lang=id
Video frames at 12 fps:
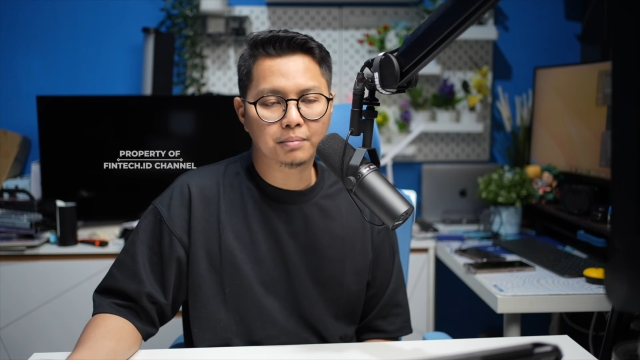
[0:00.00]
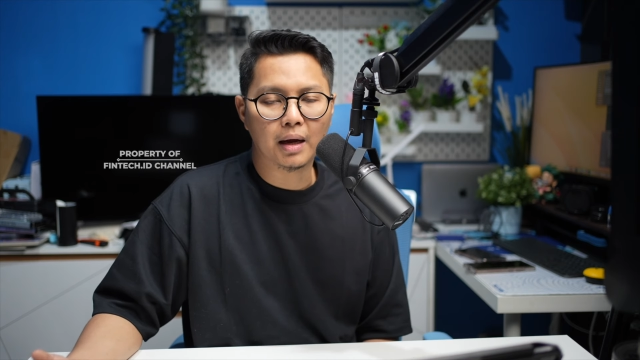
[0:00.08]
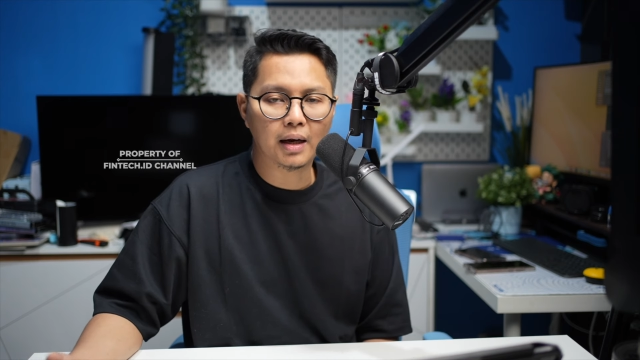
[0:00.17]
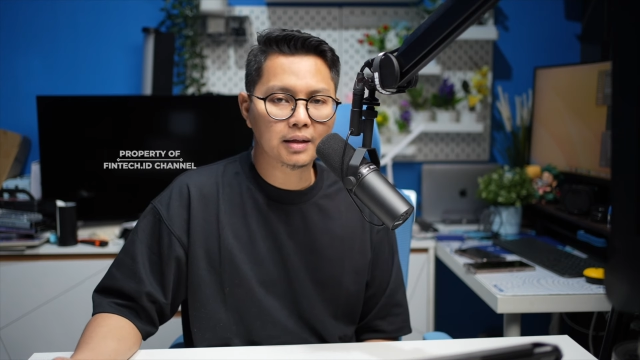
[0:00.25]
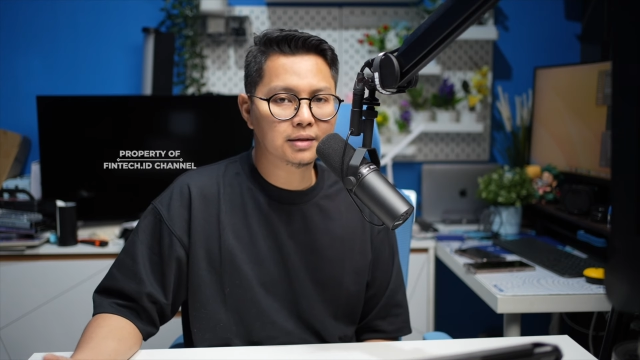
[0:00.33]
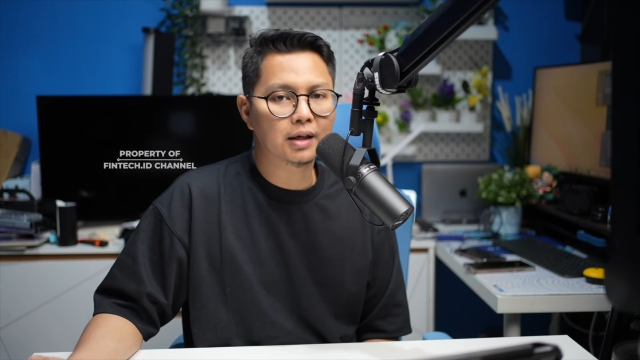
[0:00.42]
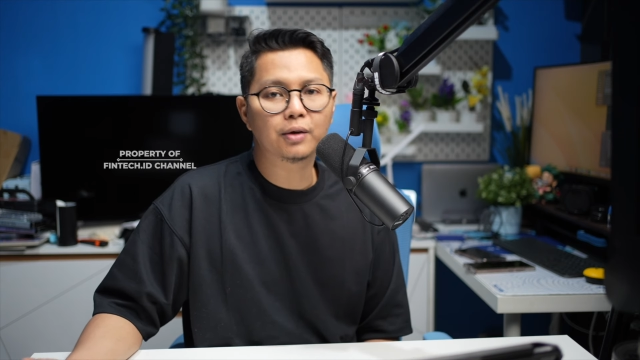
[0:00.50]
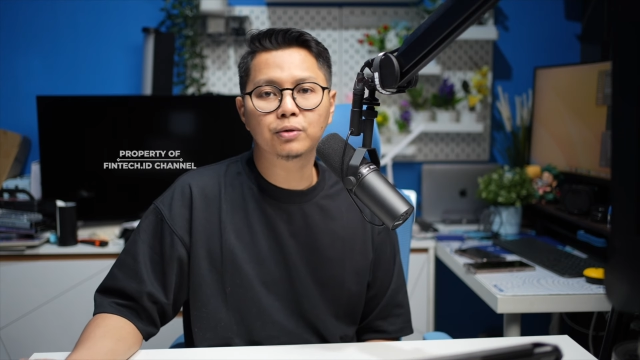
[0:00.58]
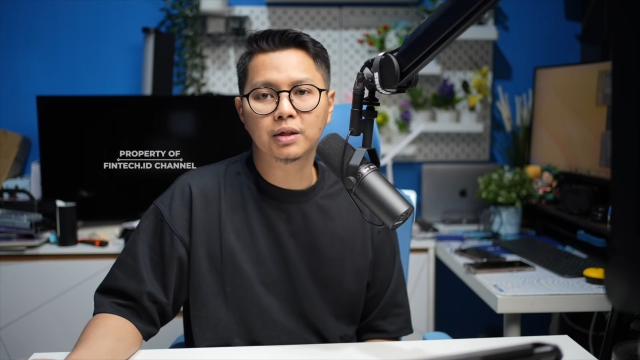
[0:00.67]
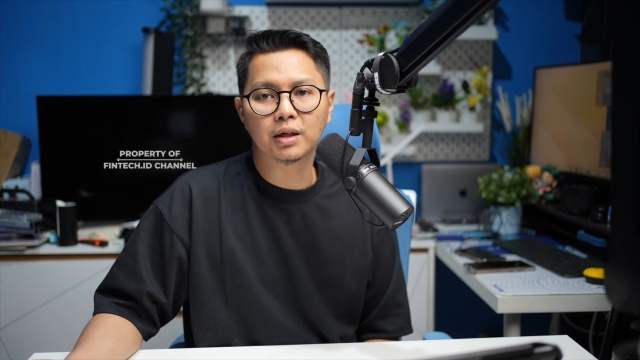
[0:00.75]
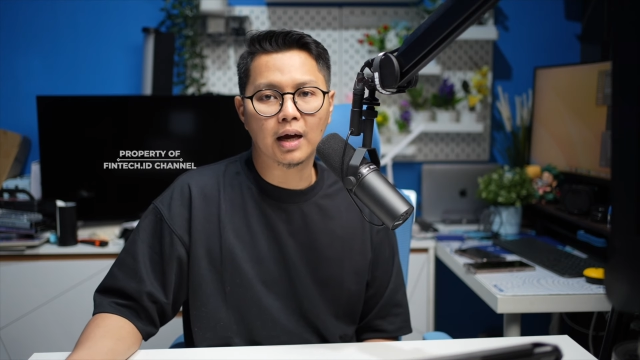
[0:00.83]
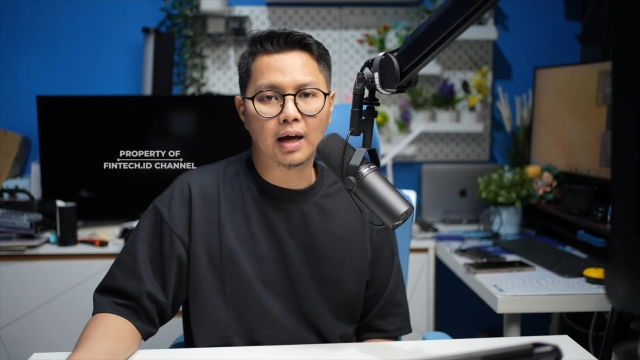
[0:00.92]
Paling slick
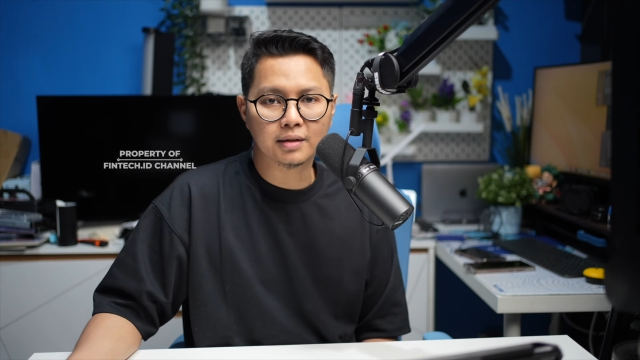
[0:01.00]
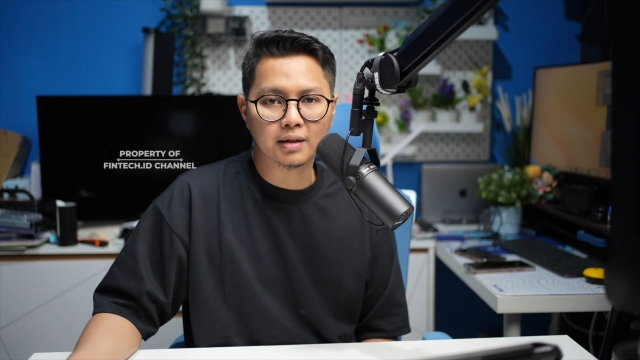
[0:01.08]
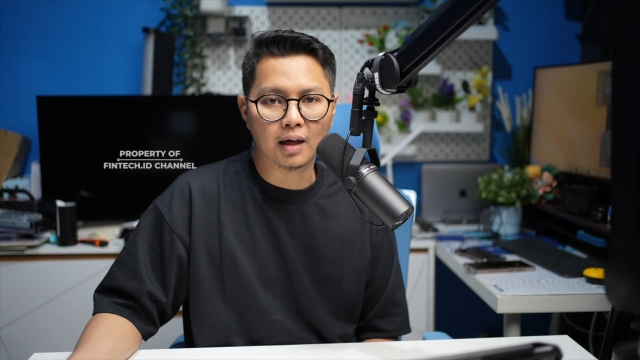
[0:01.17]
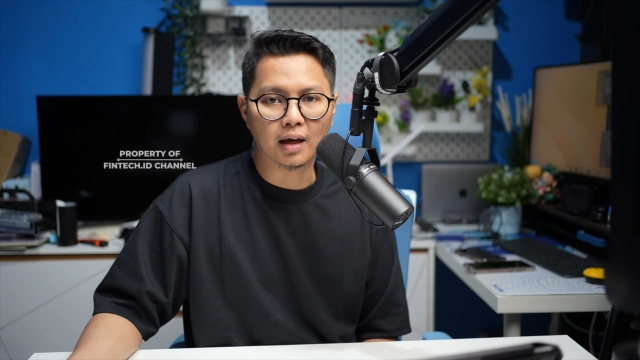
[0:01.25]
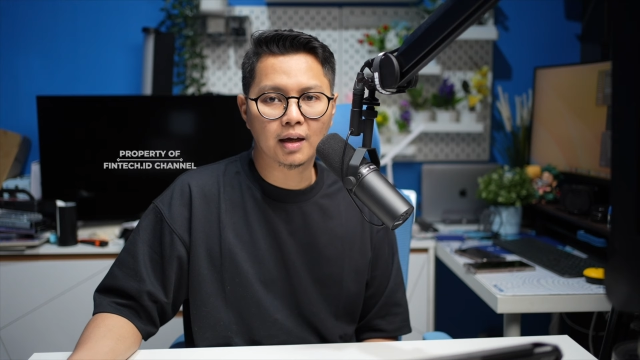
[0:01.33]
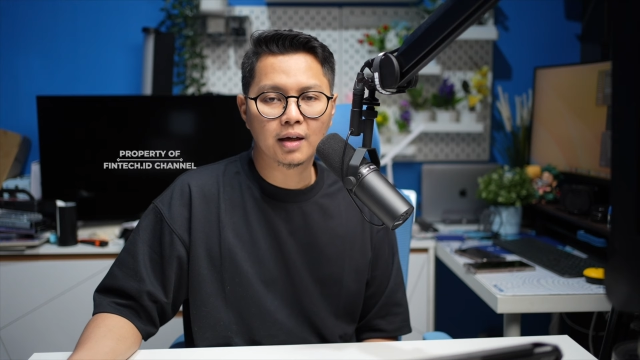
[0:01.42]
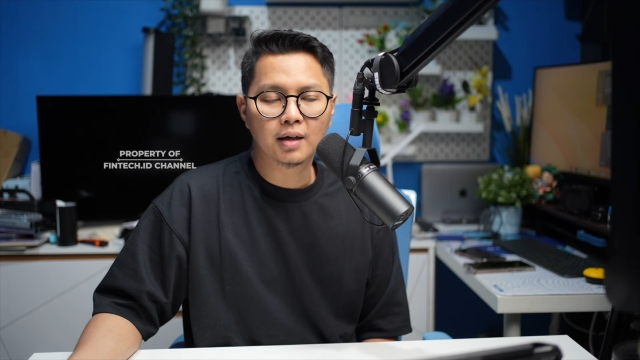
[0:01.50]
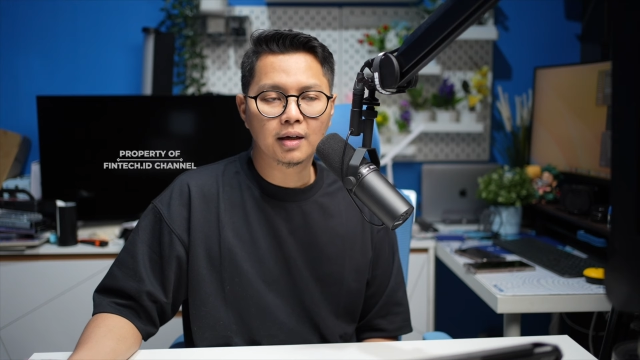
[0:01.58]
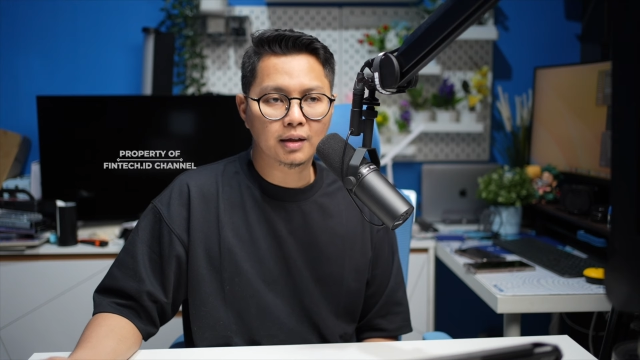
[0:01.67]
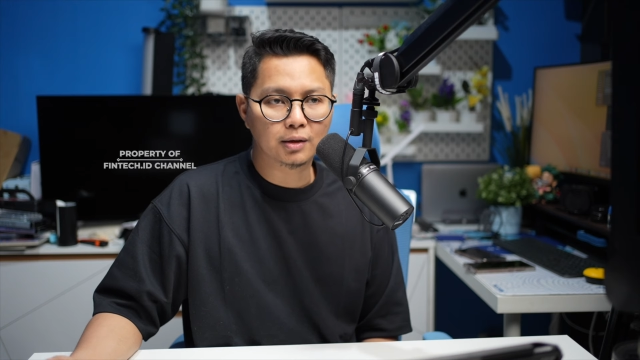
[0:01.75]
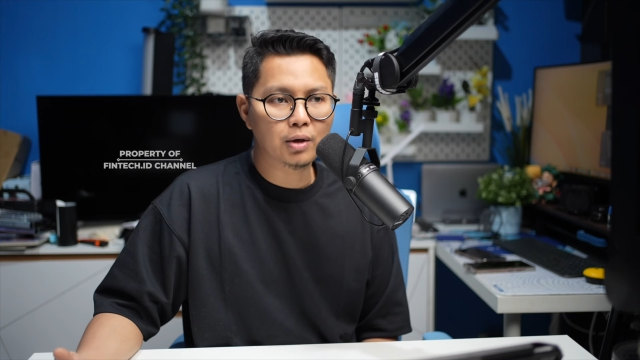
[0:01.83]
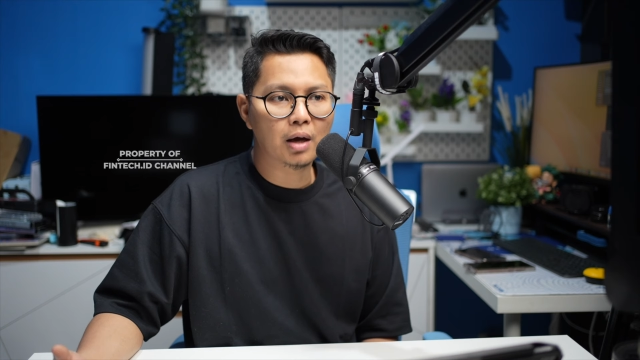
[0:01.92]
OJK aja.
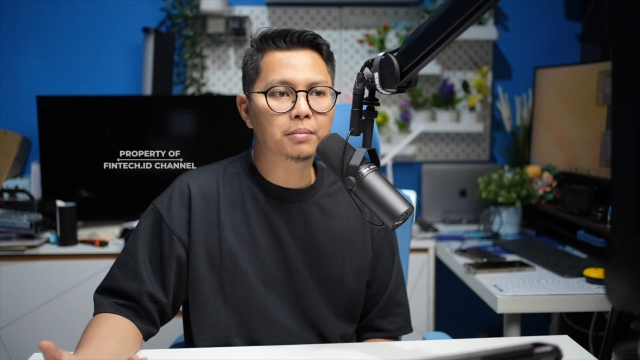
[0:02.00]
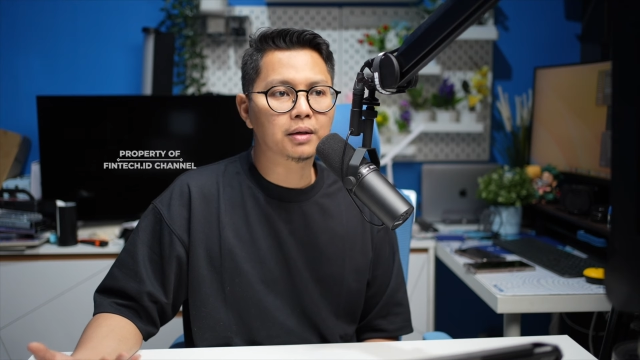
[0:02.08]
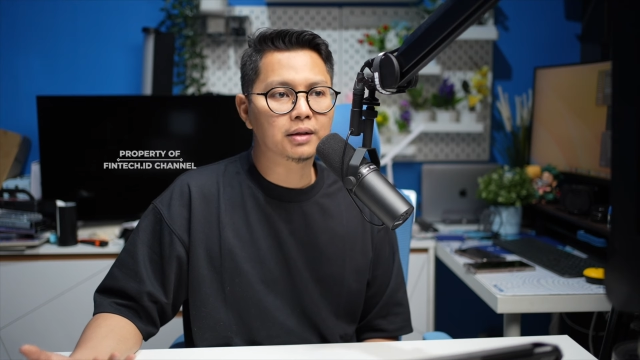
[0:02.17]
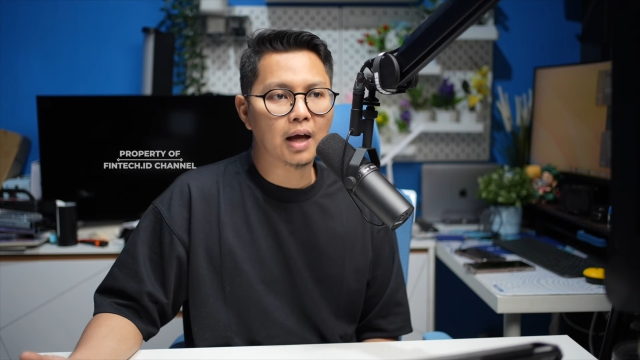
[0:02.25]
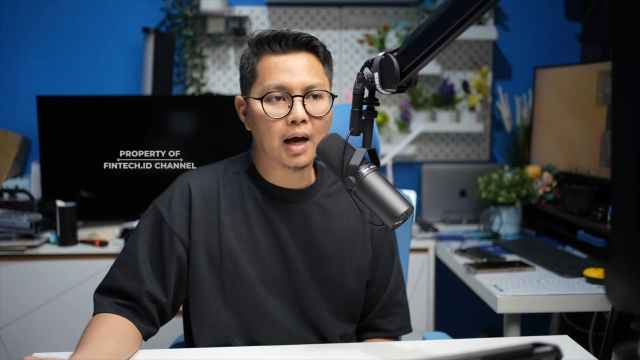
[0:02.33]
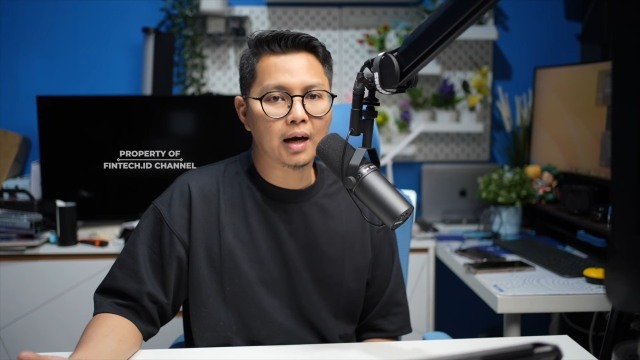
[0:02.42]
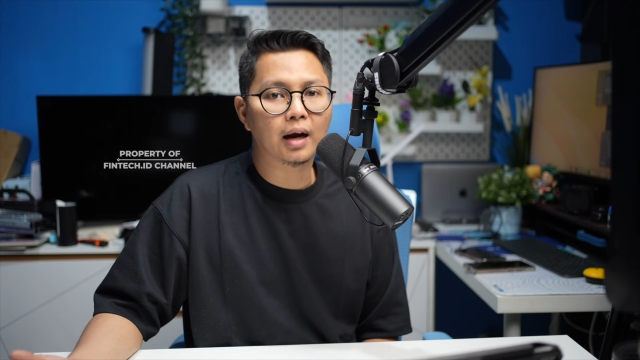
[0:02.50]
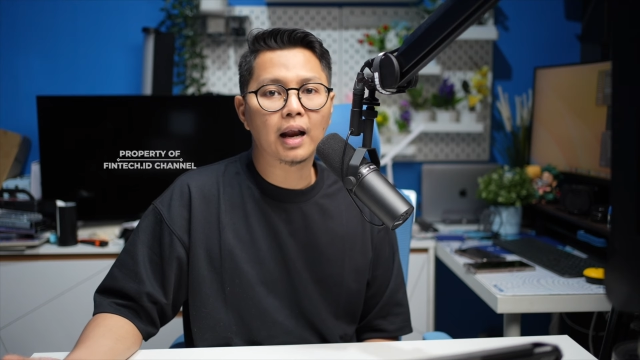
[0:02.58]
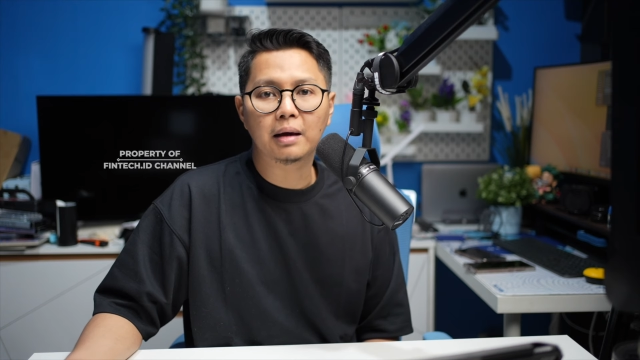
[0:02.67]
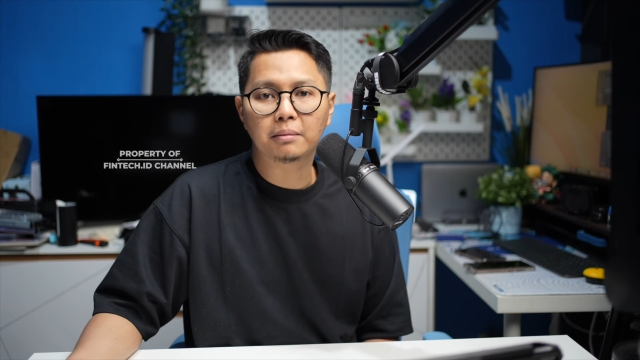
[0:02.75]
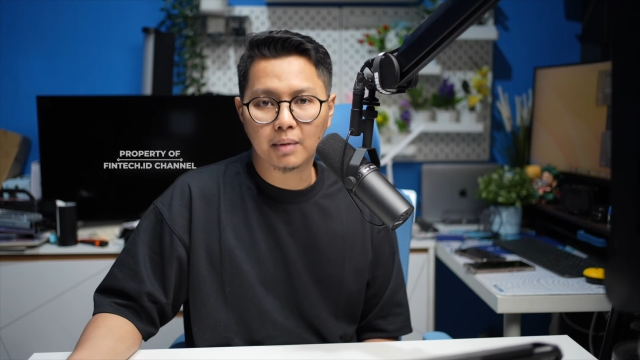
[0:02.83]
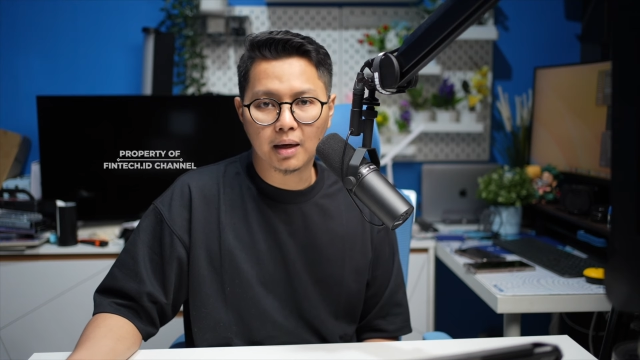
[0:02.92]
Itu yang bertahan
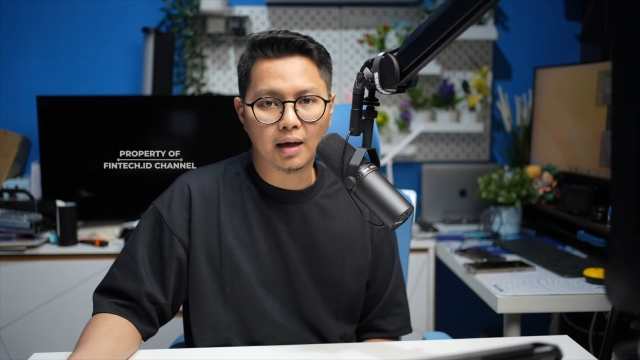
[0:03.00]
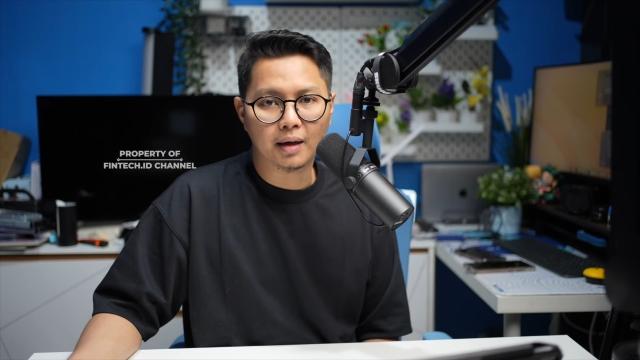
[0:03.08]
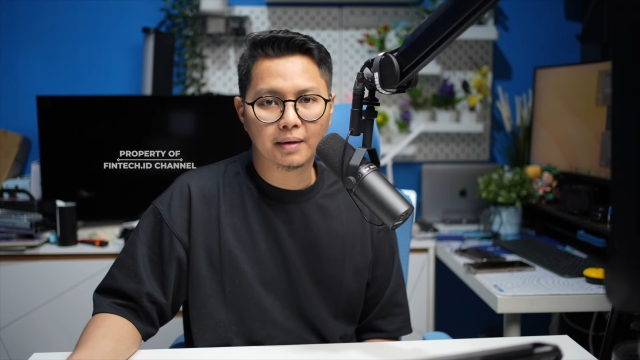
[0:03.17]
lama.